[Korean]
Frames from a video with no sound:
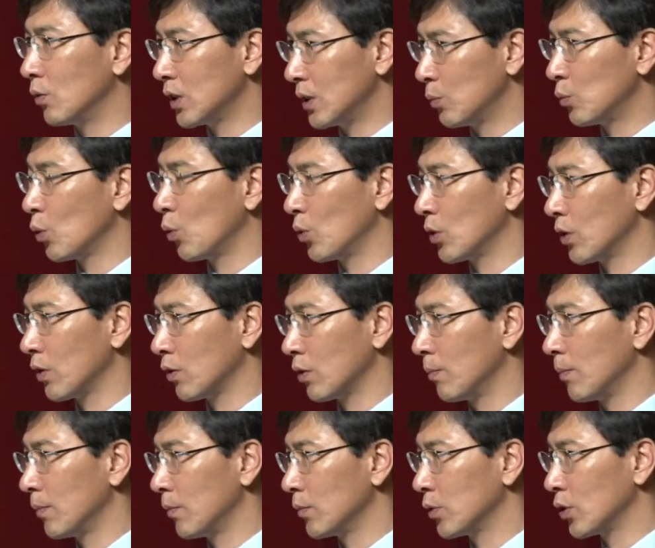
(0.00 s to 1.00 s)
직접 오셔서
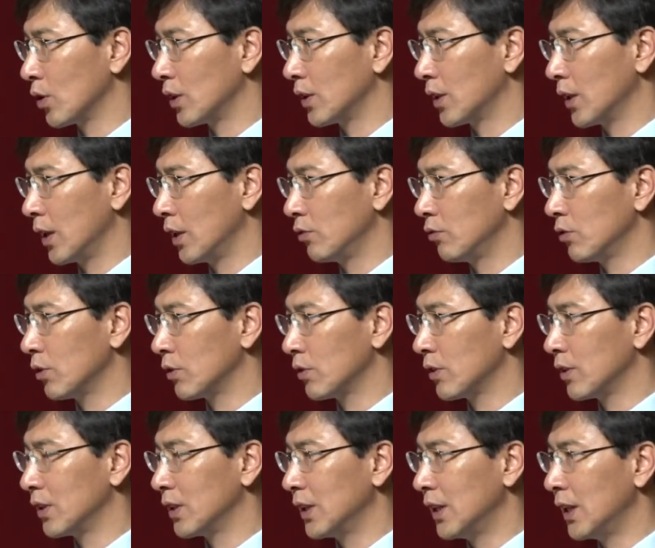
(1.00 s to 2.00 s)
저한테
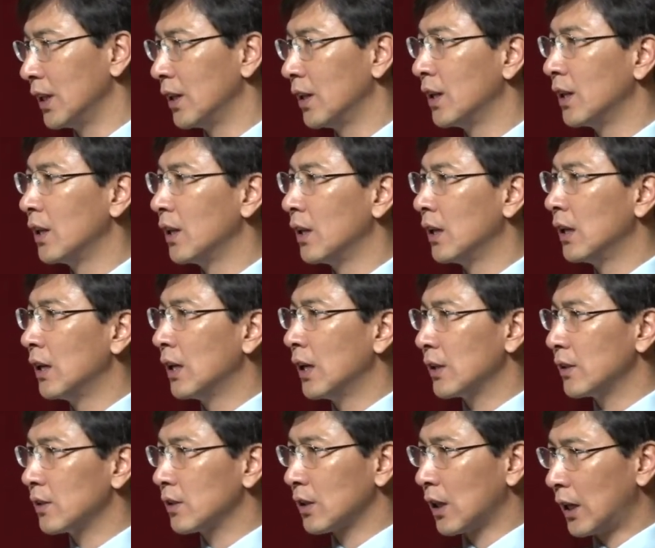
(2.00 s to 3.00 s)
해주셨었는데
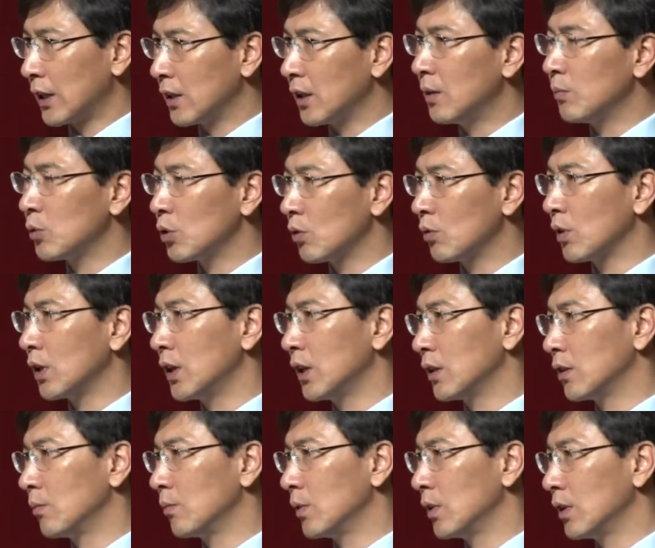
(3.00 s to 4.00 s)
가능하면 서로
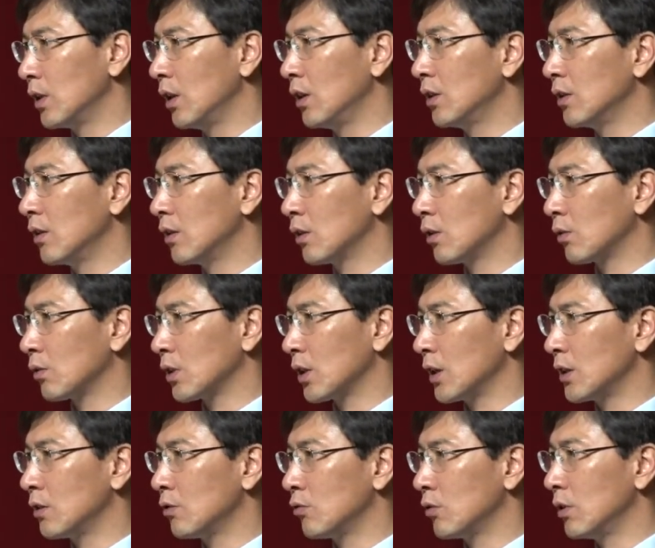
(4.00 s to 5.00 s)
간에 좀 일들을 서로
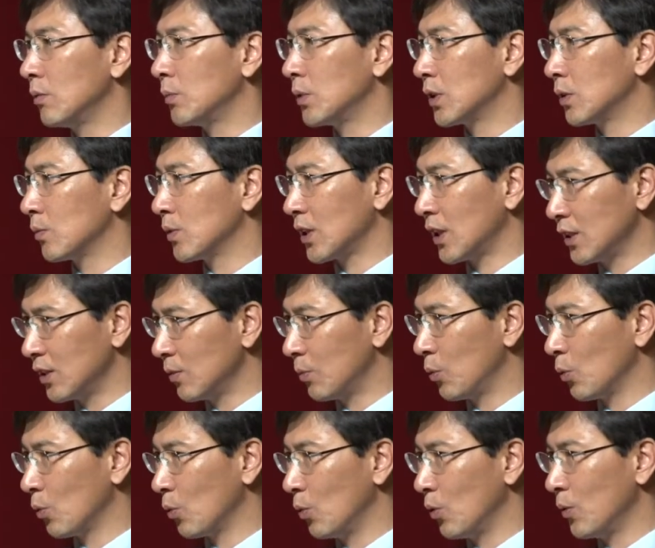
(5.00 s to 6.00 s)
찾을 수 있는 좀
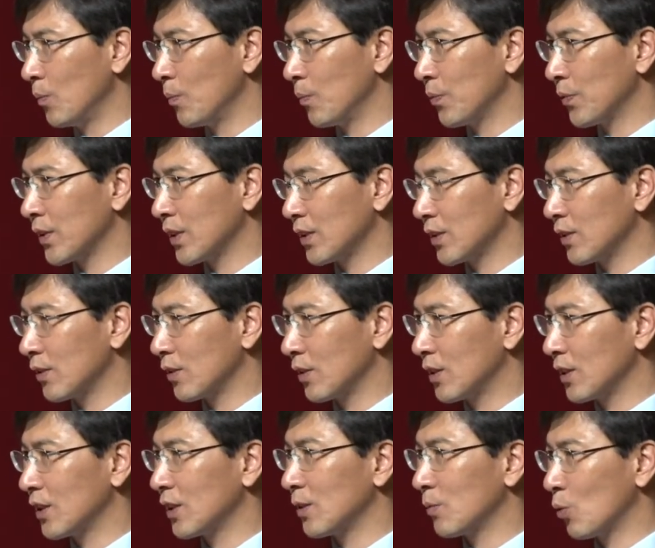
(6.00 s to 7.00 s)
찾아보고
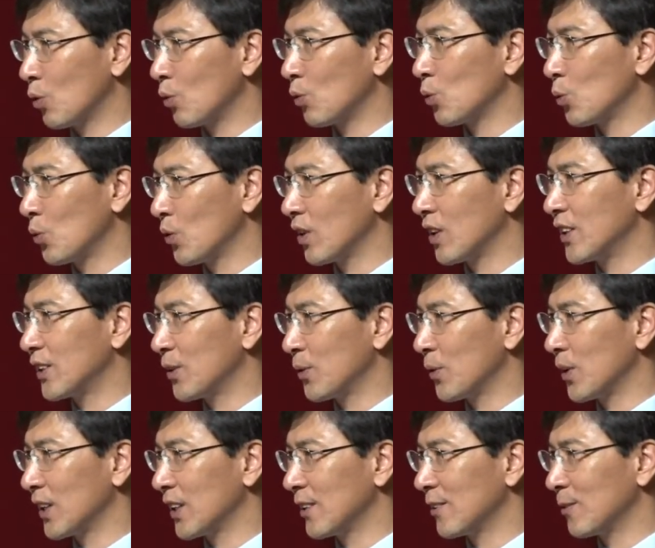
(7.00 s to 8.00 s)
그렇게 좀 서로
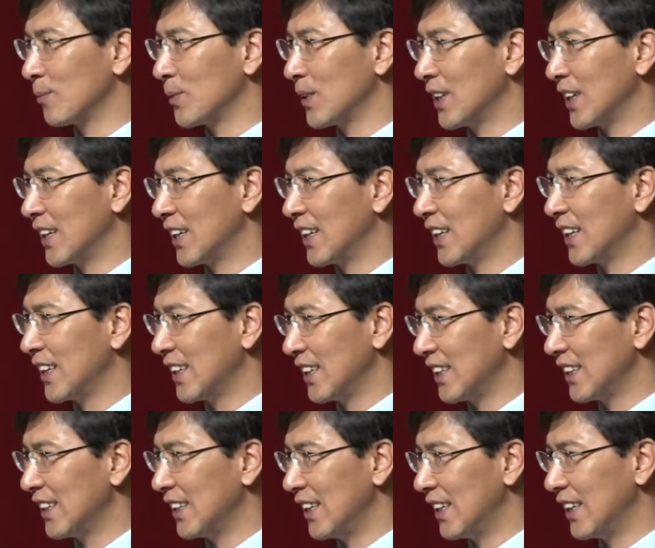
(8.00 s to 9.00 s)
노력하도록 하겠습니다.
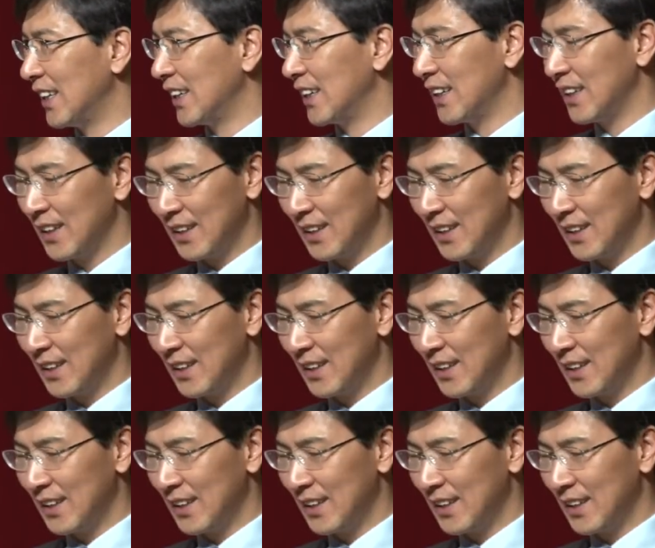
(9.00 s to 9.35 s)
예.